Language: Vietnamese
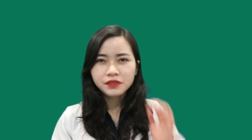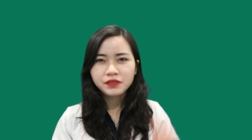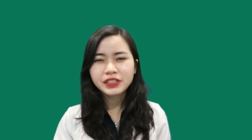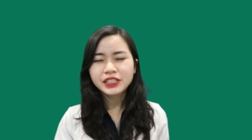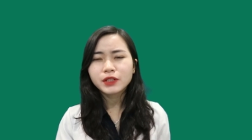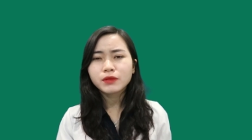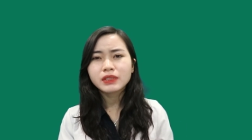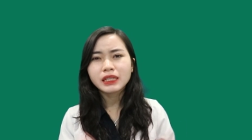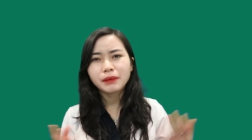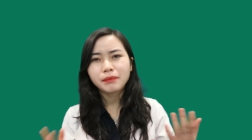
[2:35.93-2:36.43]
Vì
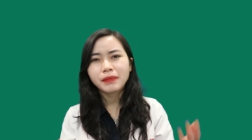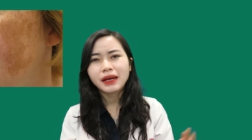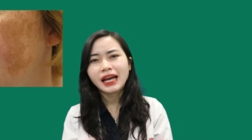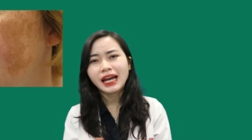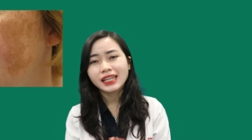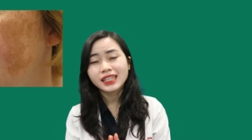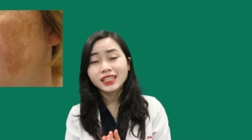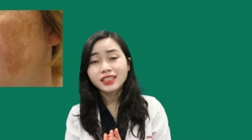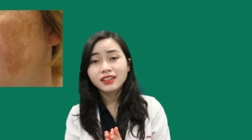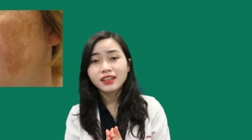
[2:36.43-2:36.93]
trong giám
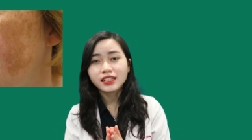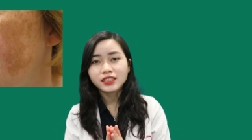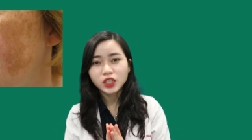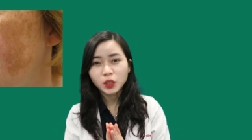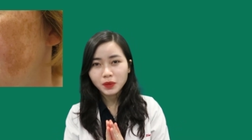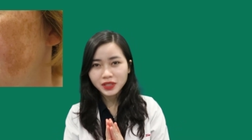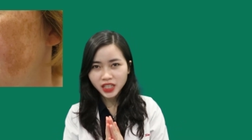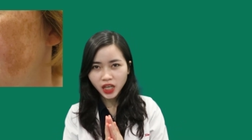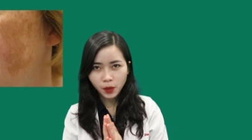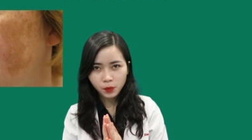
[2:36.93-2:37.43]
má thì như lần
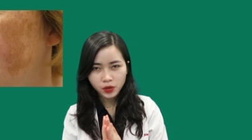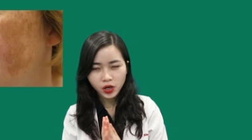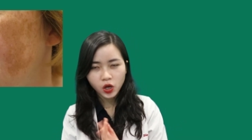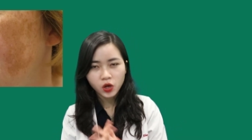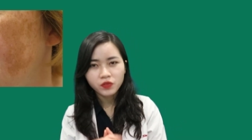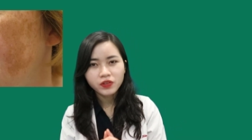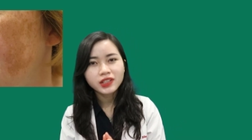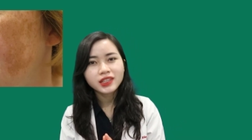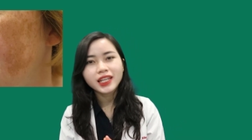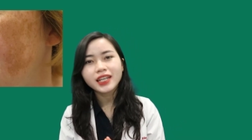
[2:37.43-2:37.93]
trước bác sĩ Ngọc cũng đã
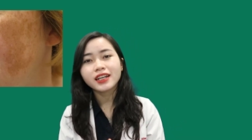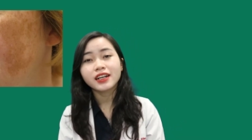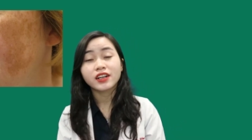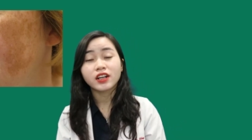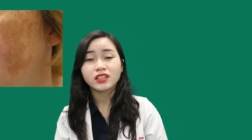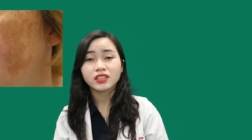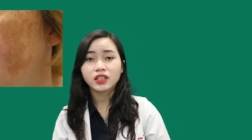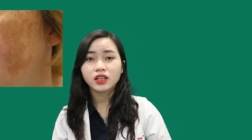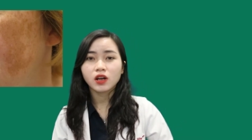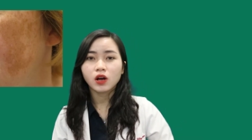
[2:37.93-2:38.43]
có phân tích là
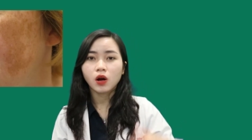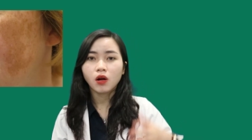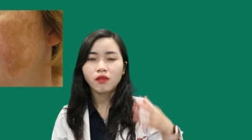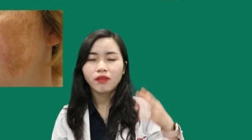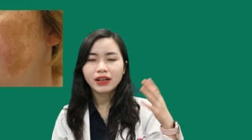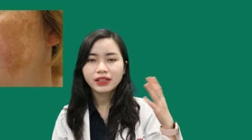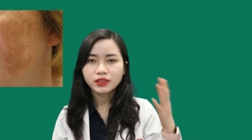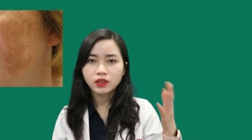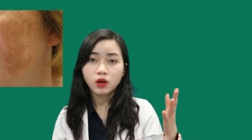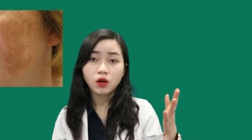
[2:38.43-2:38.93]
nó sẽ có
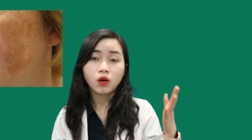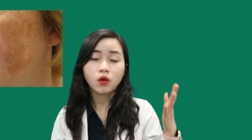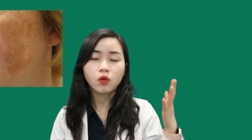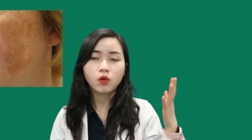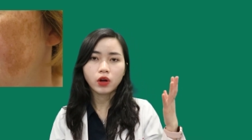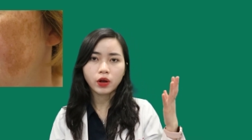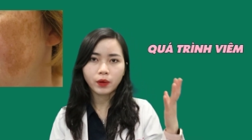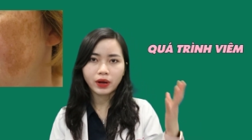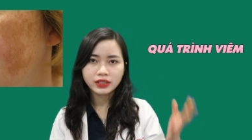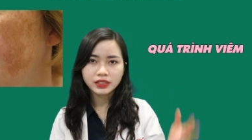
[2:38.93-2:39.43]
vai trò
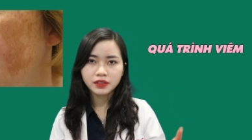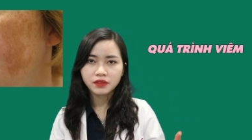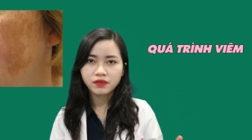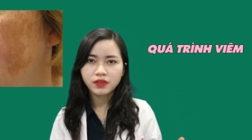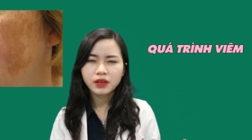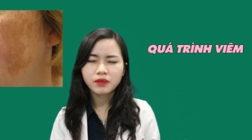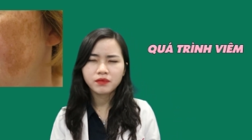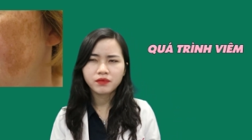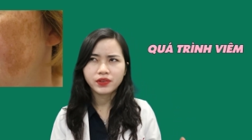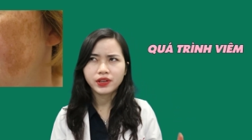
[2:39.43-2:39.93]
của cái quá trình
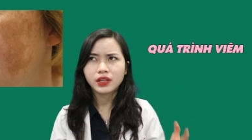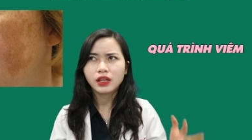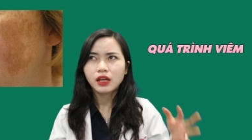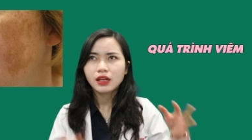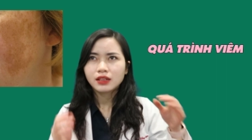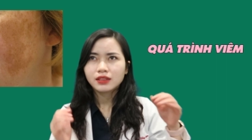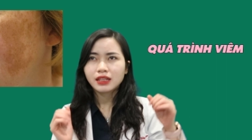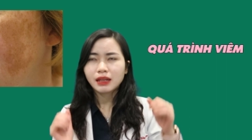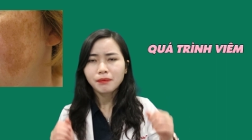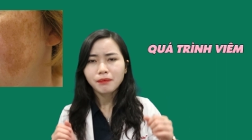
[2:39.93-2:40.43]
viêm, vì
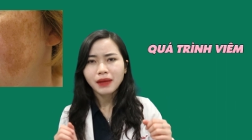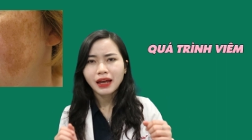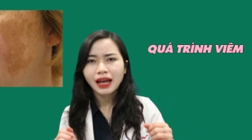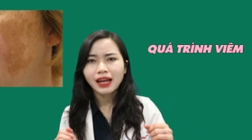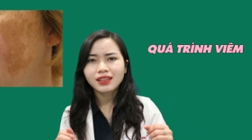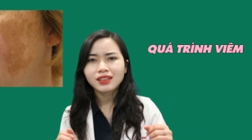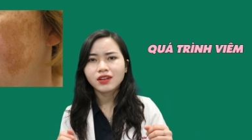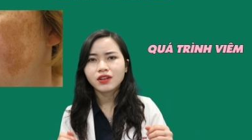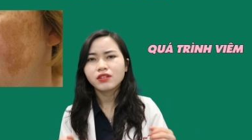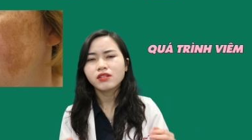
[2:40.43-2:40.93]
giám
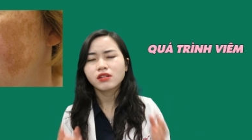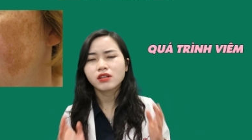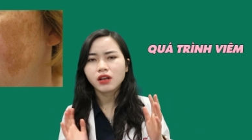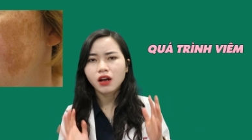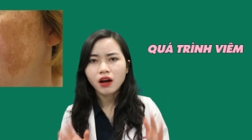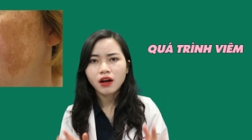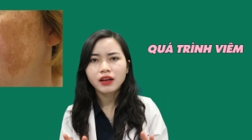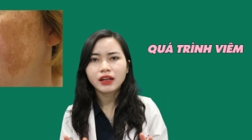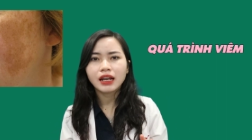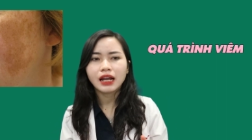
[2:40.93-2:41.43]
má thì nó được
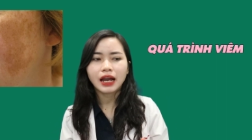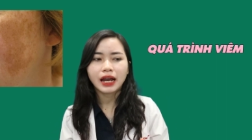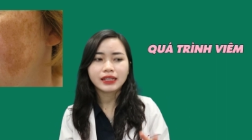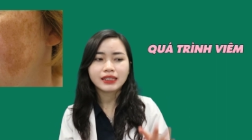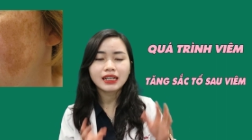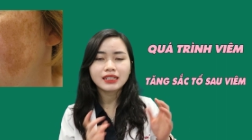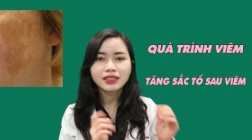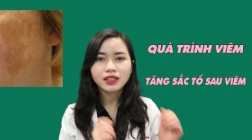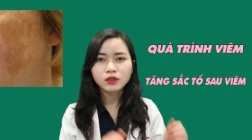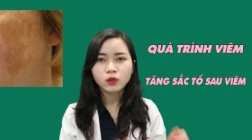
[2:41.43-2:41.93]
coi là cái
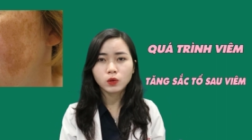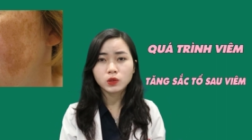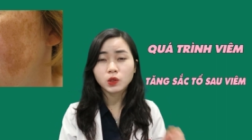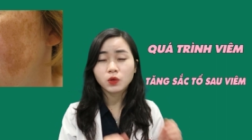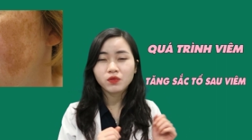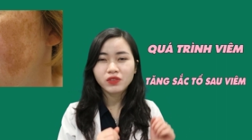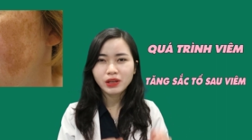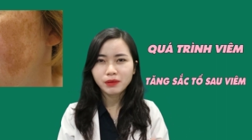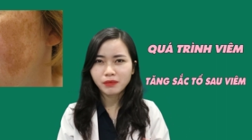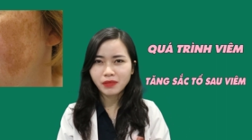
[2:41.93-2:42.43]
tăng sắc tố
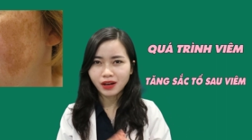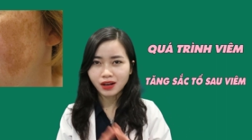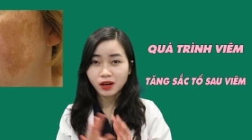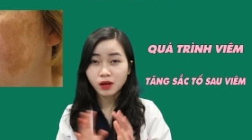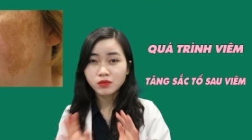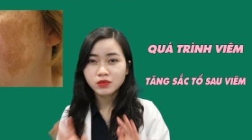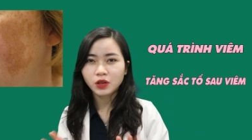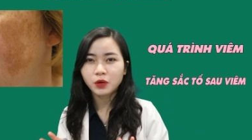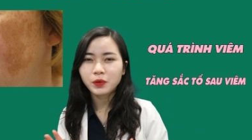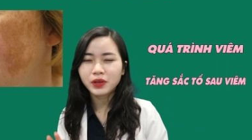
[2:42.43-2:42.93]
sau viêm mà
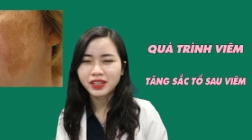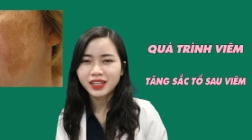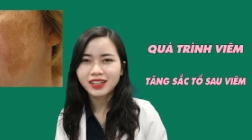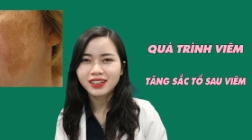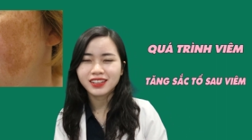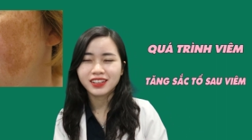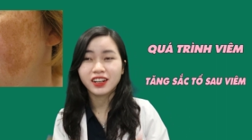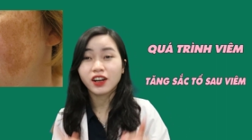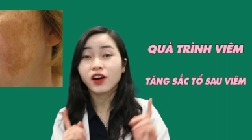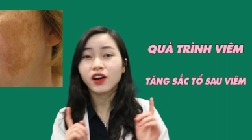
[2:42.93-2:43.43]
không rõ nguyên
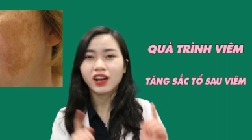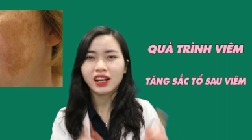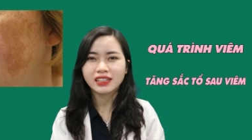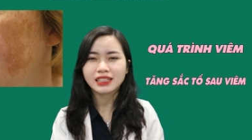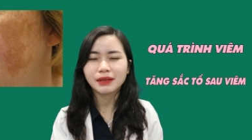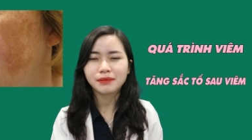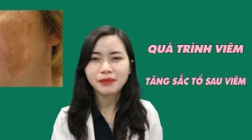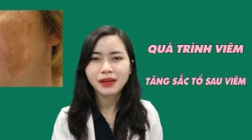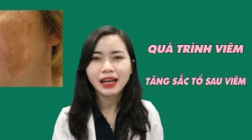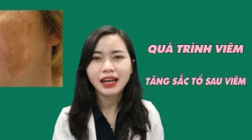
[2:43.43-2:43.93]
nhân thì được gọi là
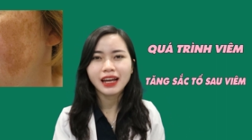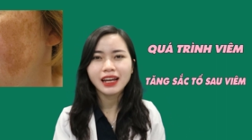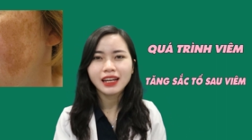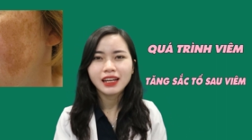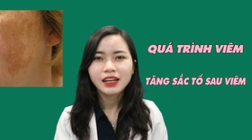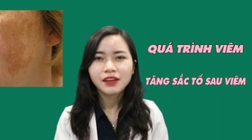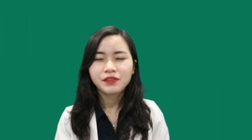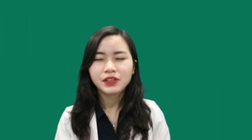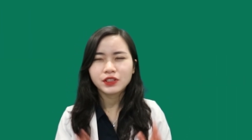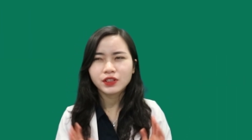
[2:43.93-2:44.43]
giám má.
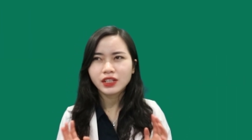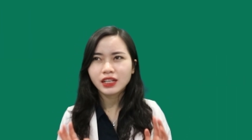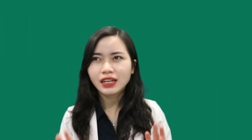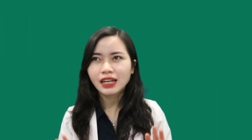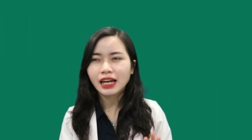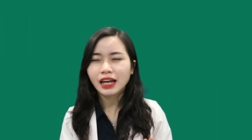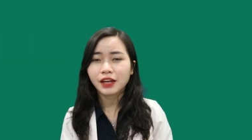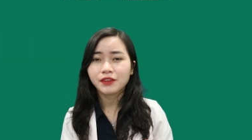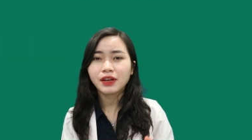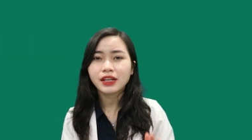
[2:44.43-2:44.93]
Vậy cho nên
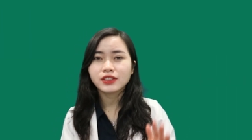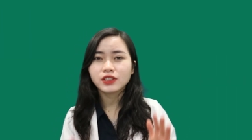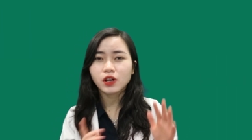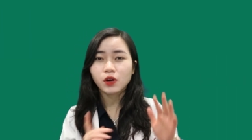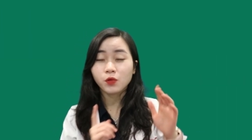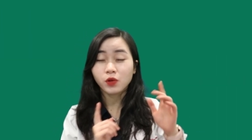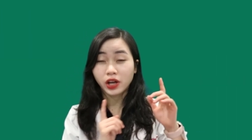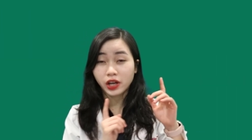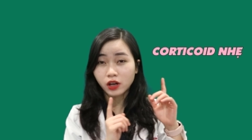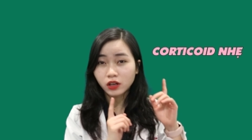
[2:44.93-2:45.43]
là cái vai trò
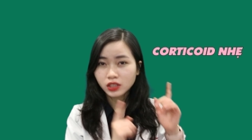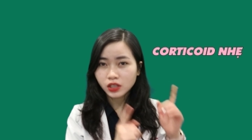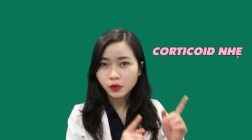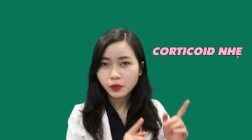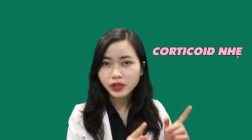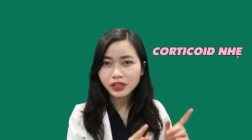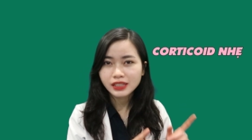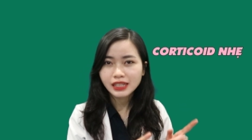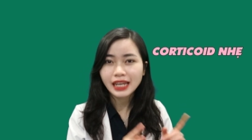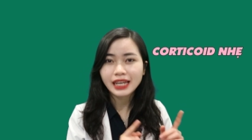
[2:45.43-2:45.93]
của cái
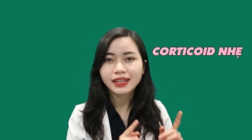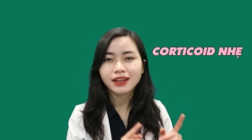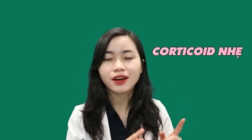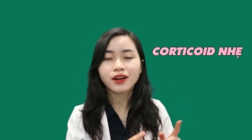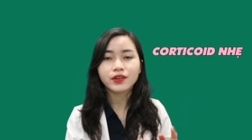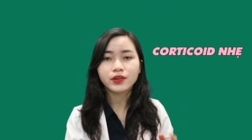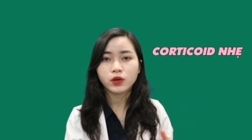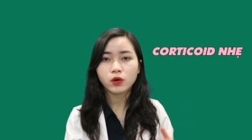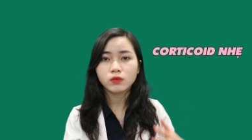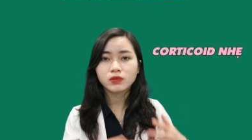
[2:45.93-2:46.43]
corticoid nhẹ
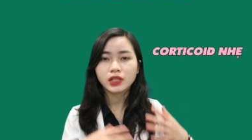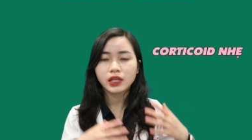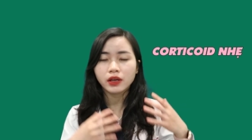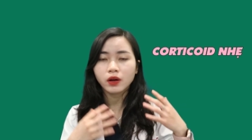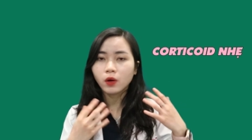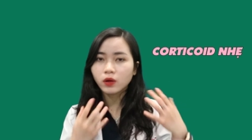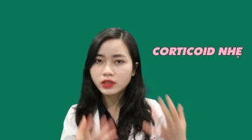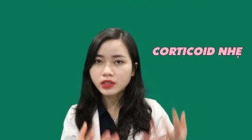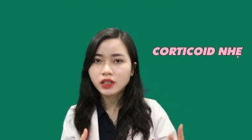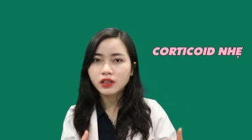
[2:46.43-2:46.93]
đó nó cũng sẽ
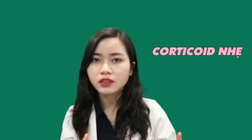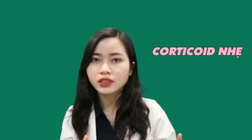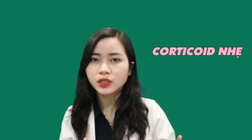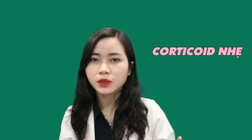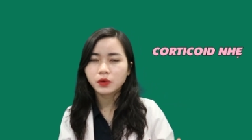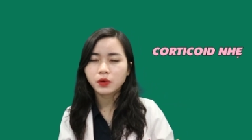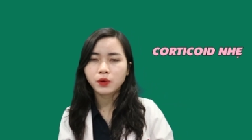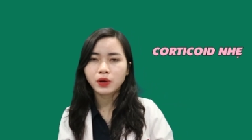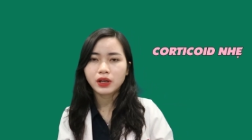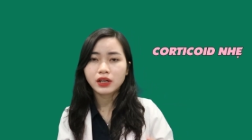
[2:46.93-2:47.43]
hỗ trợ trong
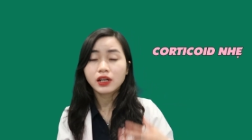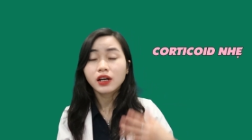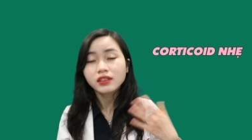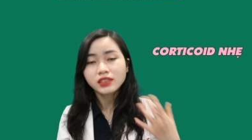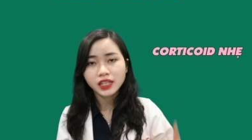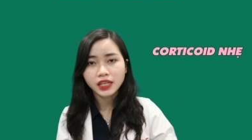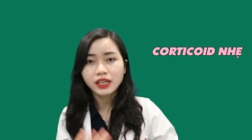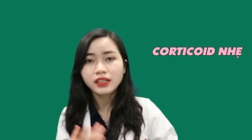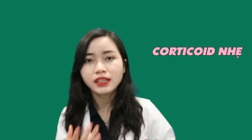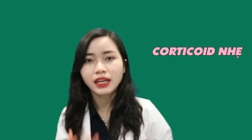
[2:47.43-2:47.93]
cái cơ
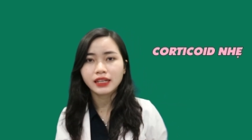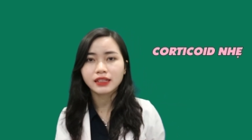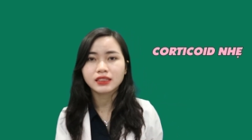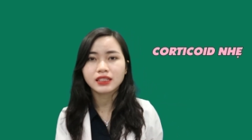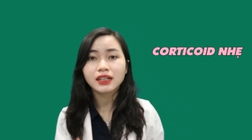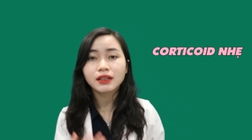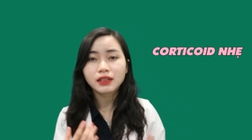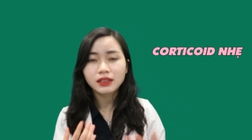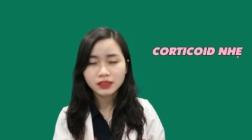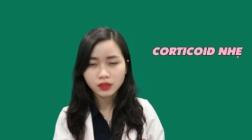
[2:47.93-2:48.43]
chế hình thành
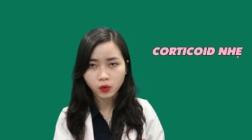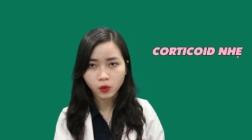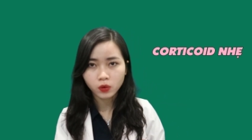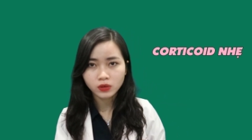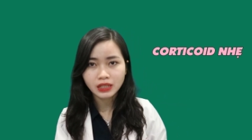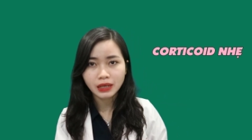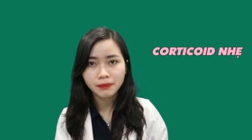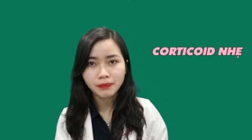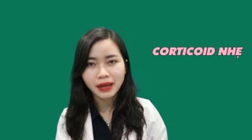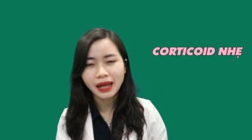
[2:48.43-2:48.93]
sắc tố
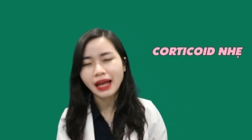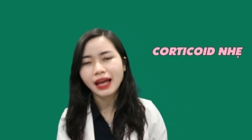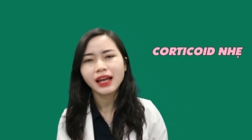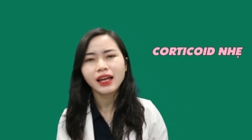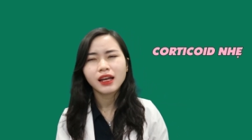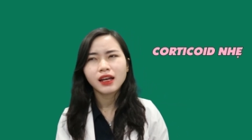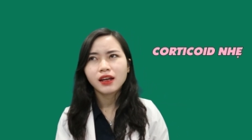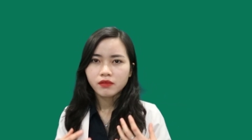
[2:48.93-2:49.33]
giám má.